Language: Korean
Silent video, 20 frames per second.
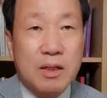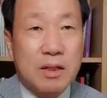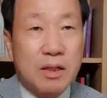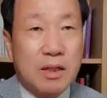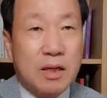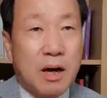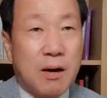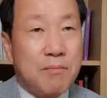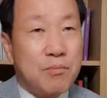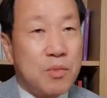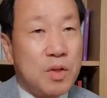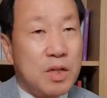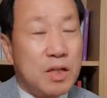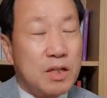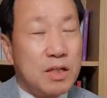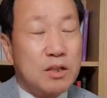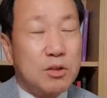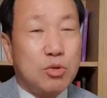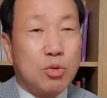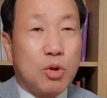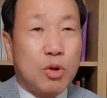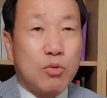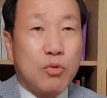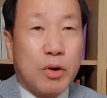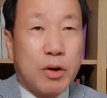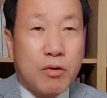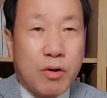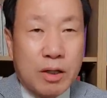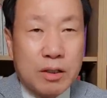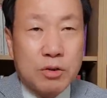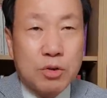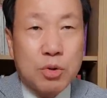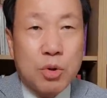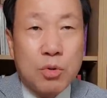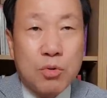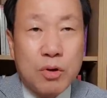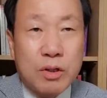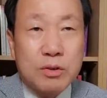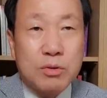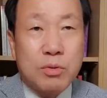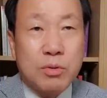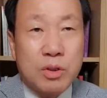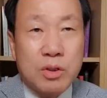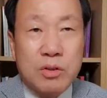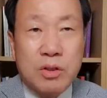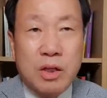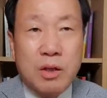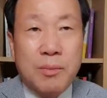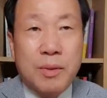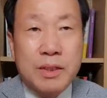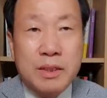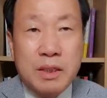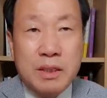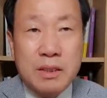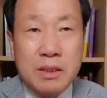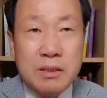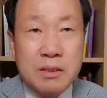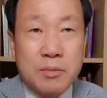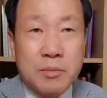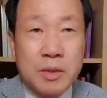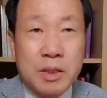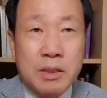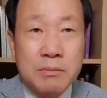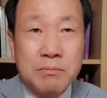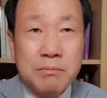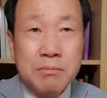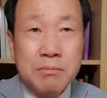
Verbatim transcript: 그러니까 일종의 왜 관종 관종 이런 얘기 많이 하지 않습니까?